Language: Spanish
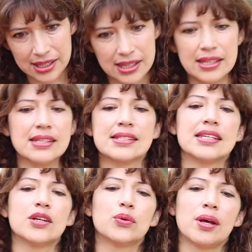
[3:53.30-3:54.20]
Eh,
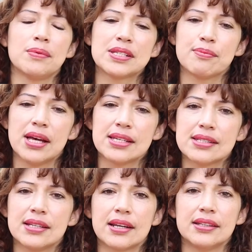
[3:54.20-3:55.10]
sí, una vez
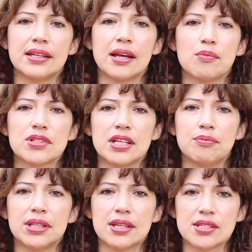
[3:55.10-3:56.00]
más reiteramos la
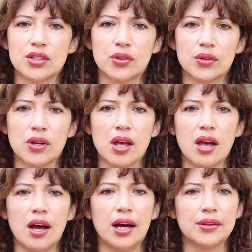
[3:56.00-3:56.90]
invitación
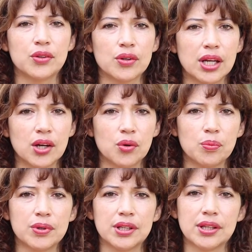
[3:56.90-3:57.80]
a toda la
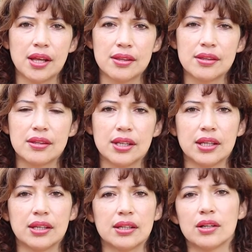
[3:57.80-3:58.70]
comunidad
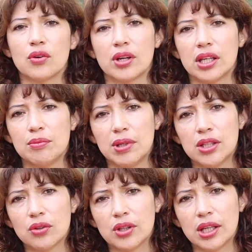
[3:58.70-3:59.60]
del
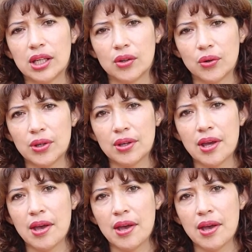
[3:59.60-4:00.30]
corregimiento de Genoy